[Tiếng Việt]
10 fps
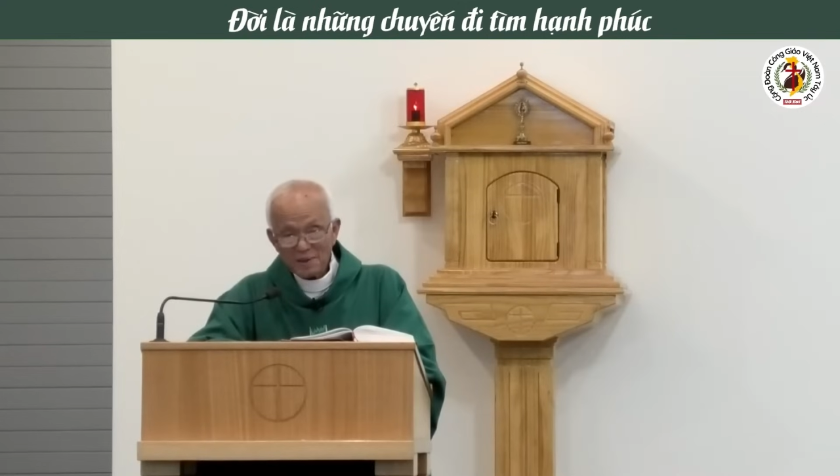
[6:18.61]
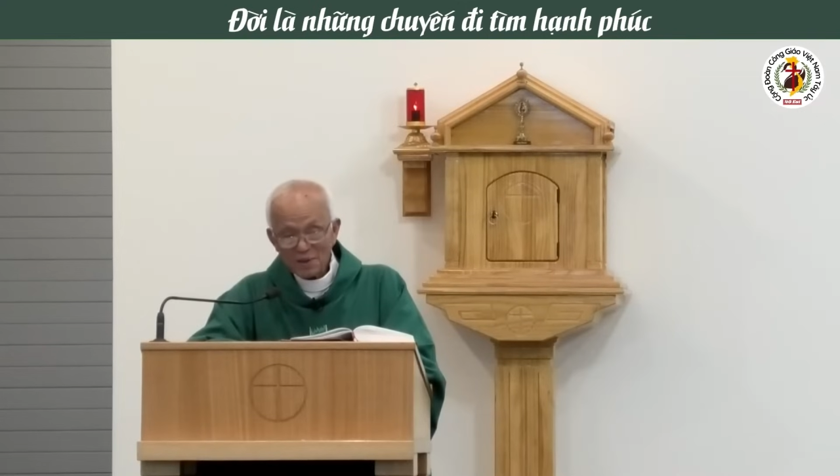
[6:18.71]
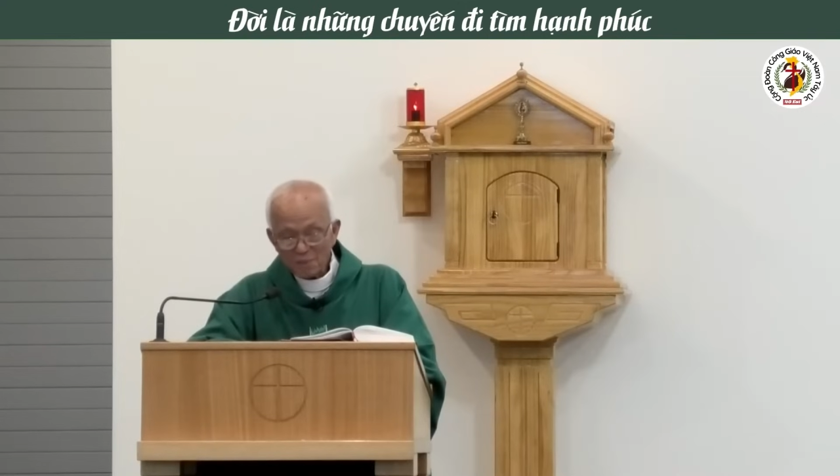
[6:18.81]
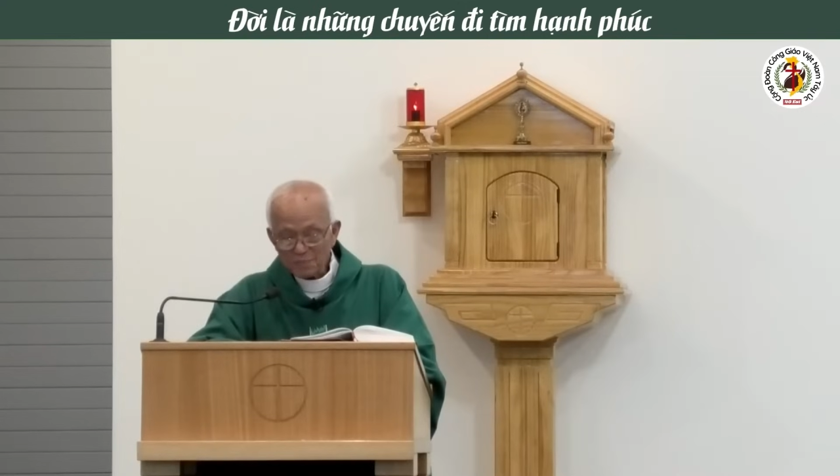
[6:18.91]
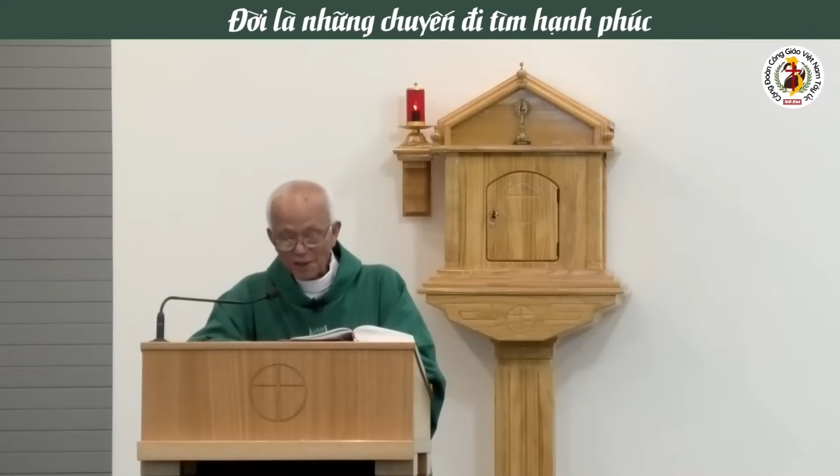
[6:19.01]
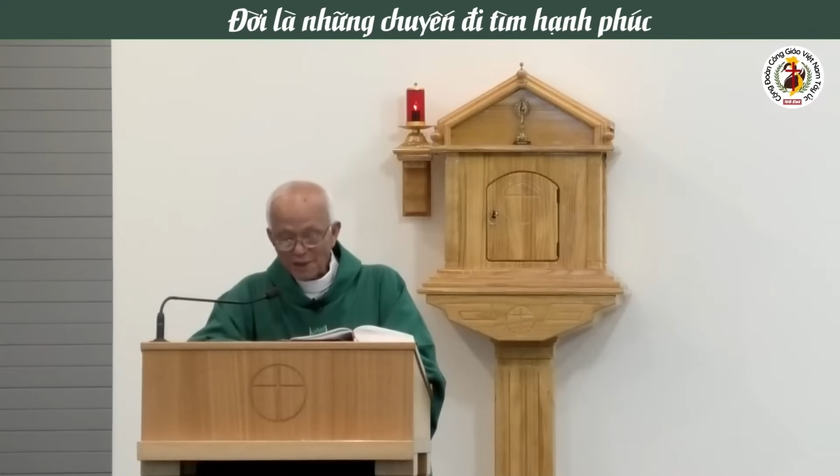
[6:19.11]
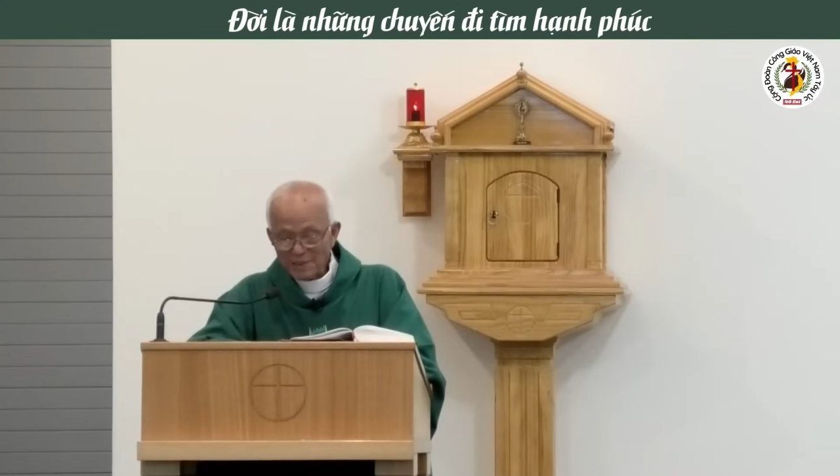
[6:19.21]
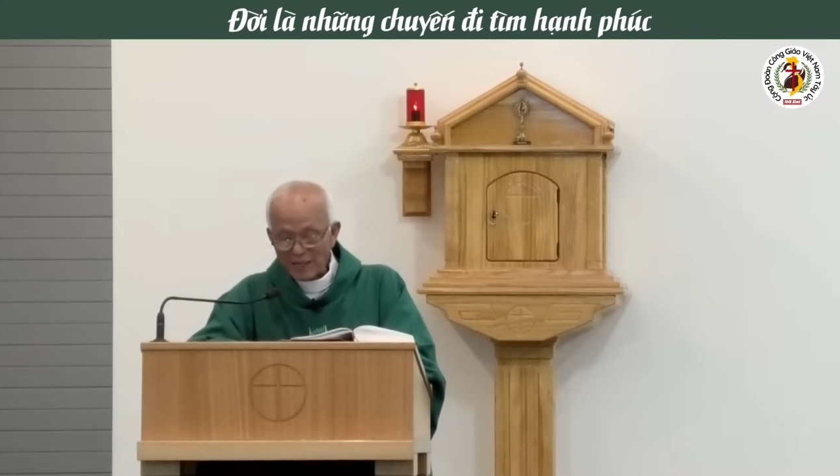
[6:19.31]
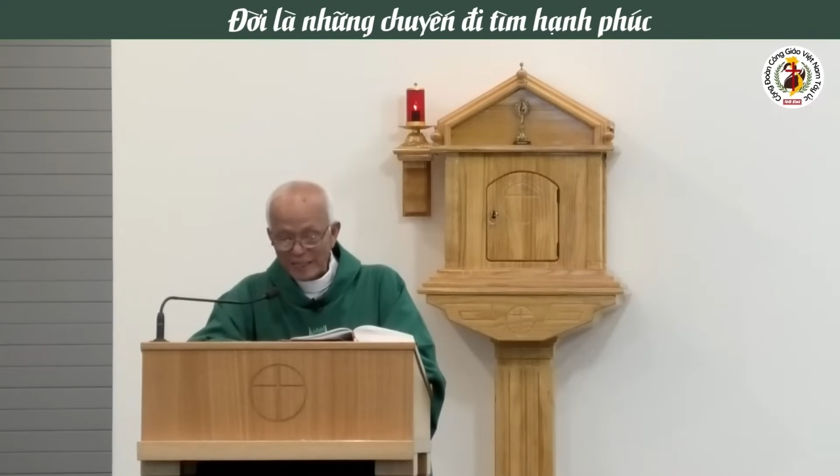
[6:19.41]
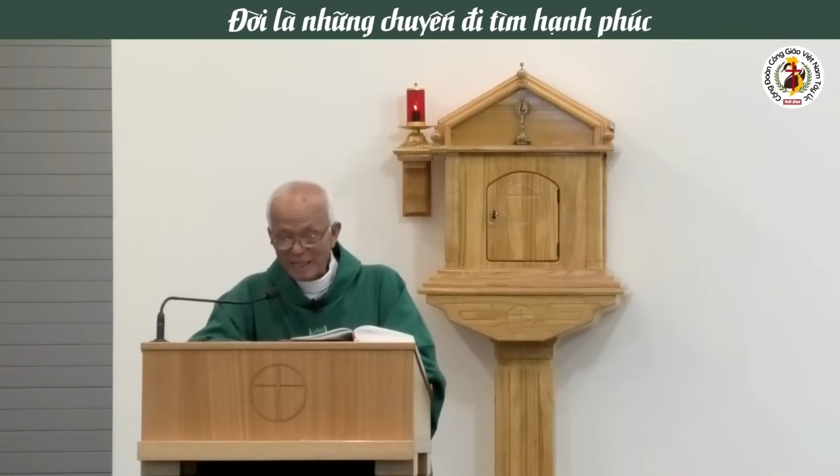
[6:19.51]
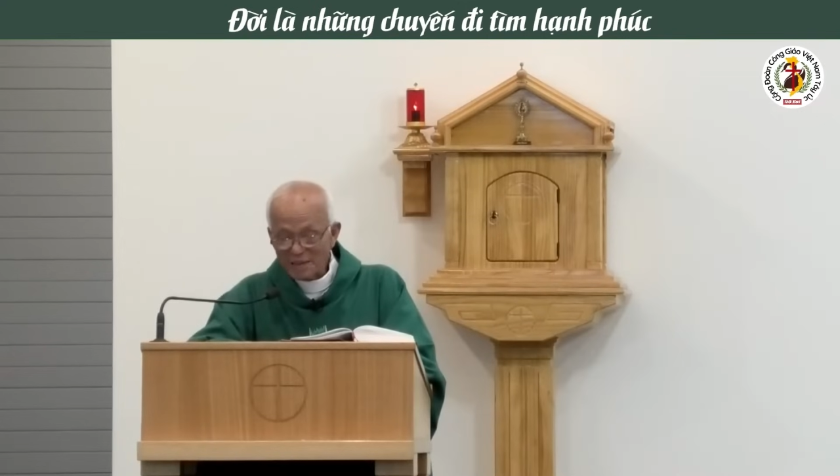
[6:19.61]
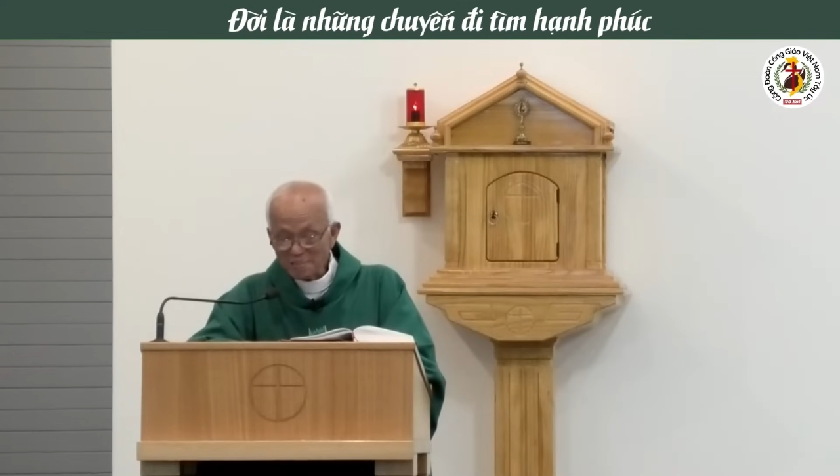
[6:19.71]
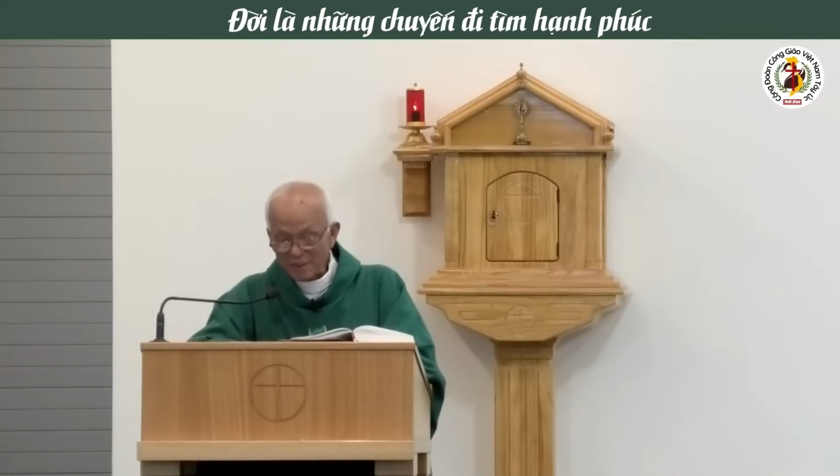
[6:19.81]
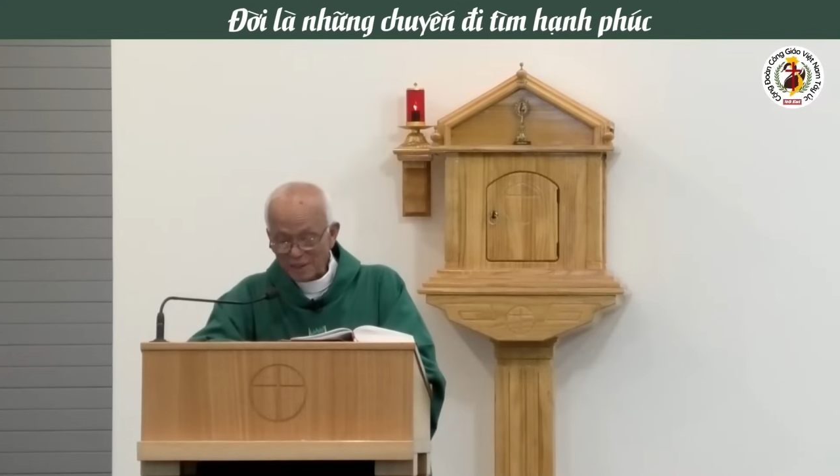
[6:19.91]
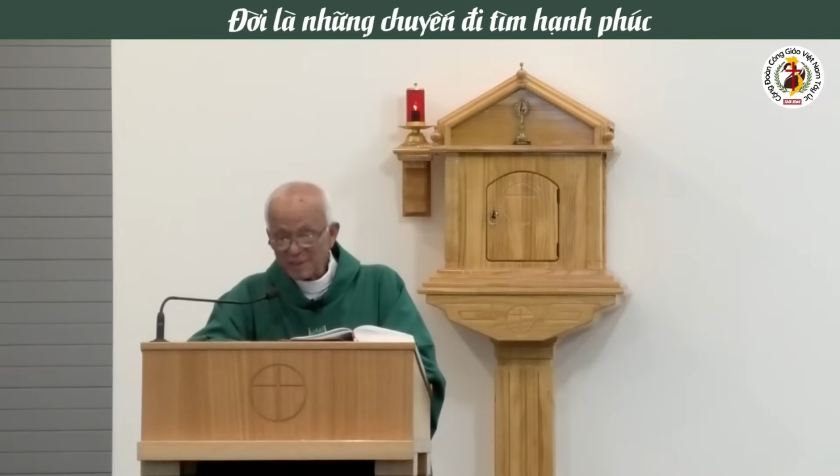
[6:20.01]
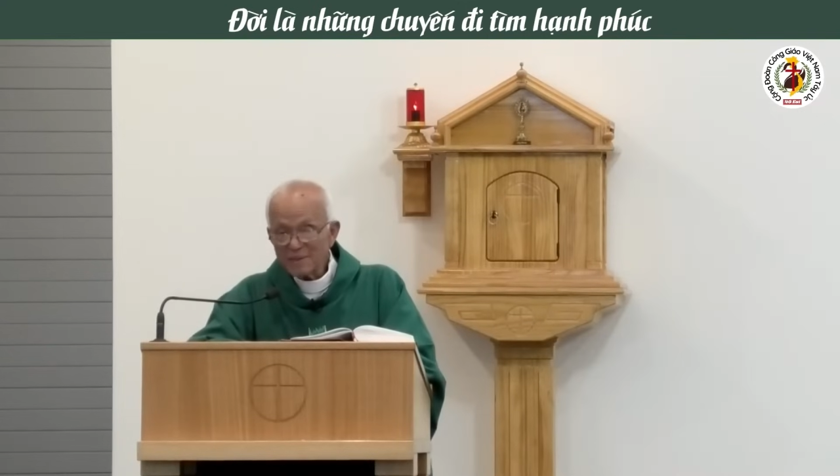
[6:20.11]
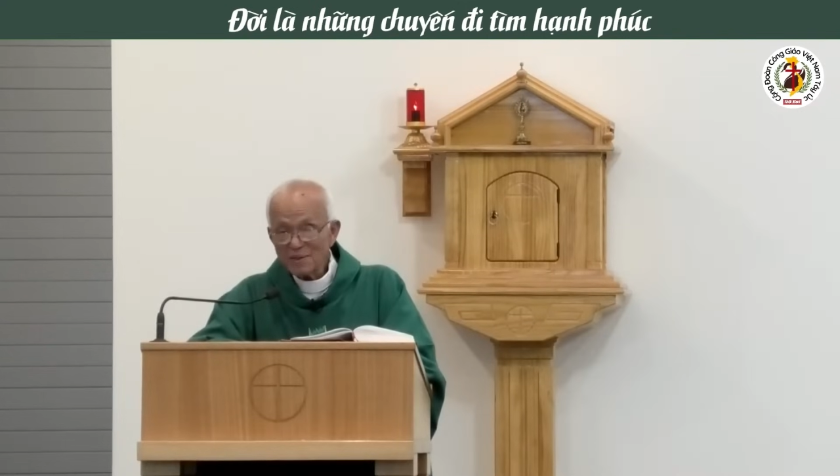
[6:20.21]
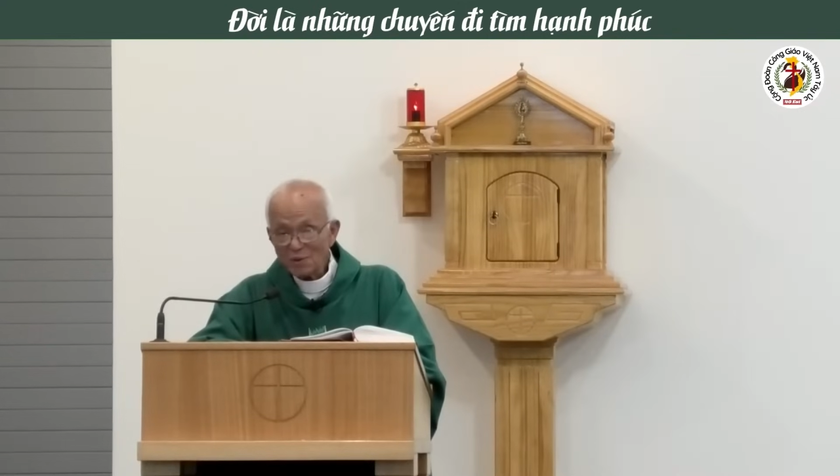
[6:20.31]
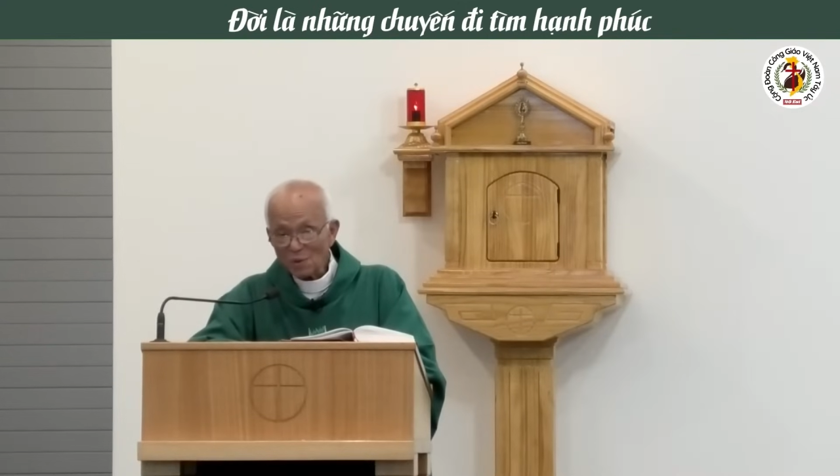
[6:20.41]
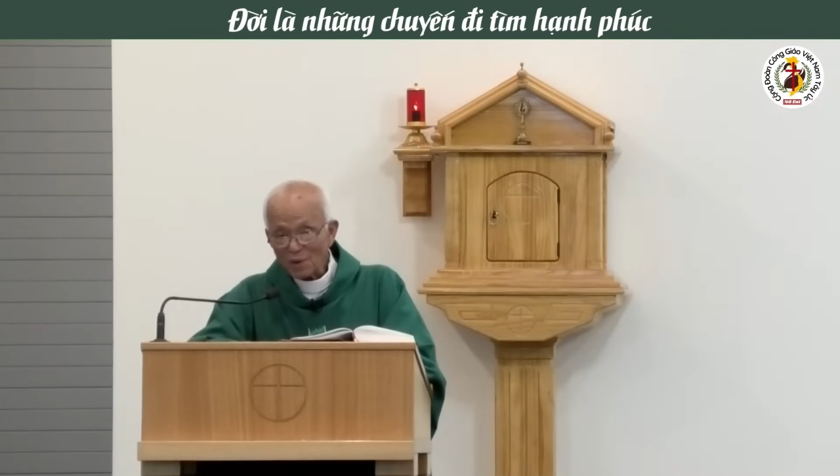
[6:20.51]
không thể nhảy lên miệng
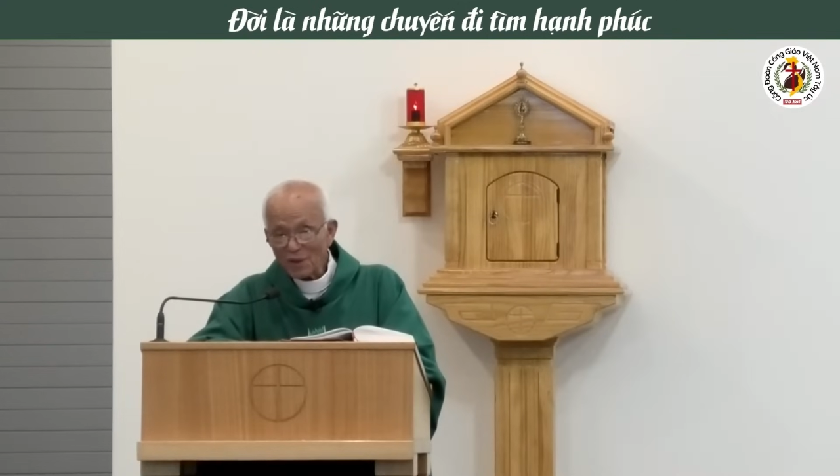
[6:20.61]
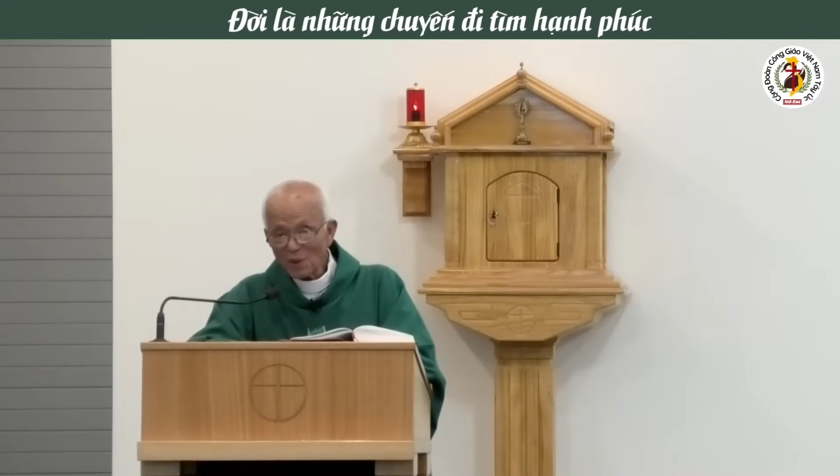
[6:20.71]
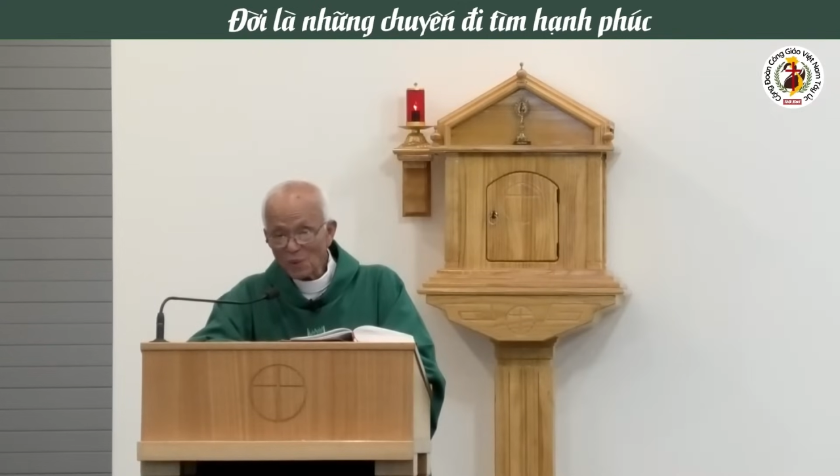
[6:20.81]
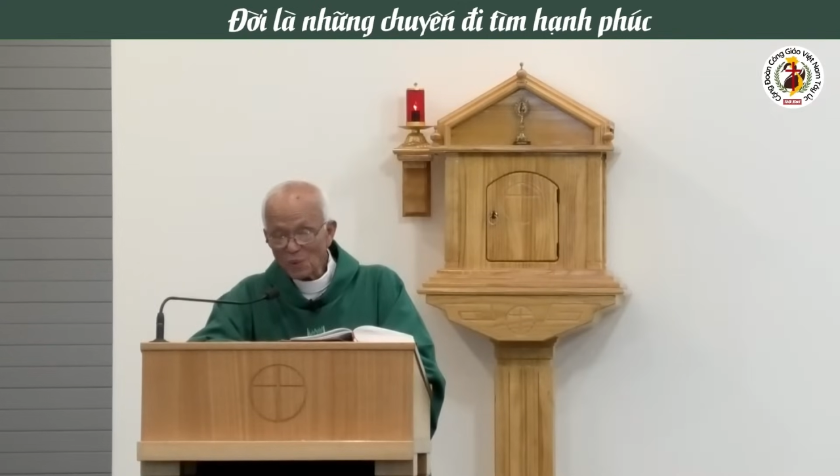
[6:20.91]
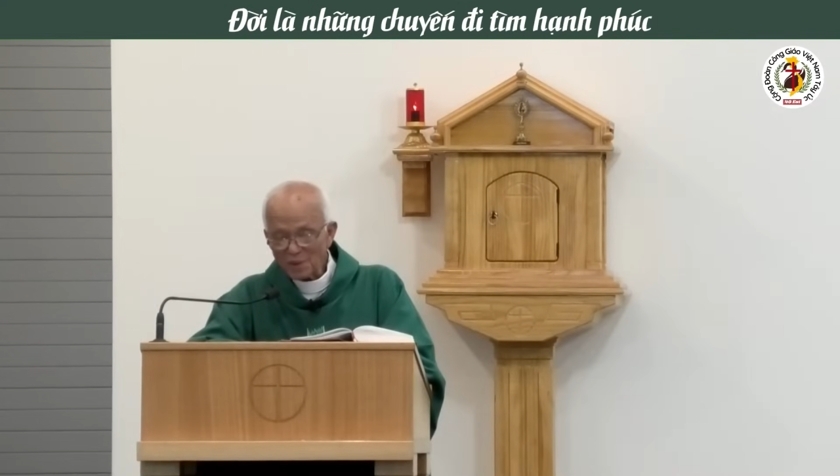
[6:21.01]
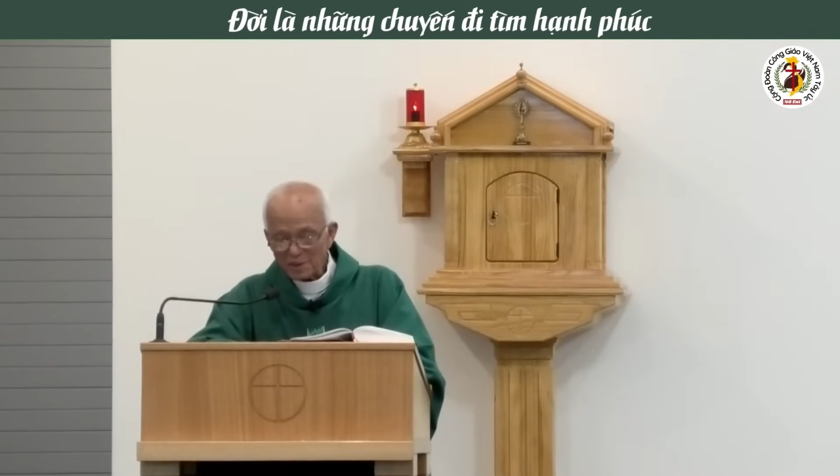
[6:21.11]
của cái lu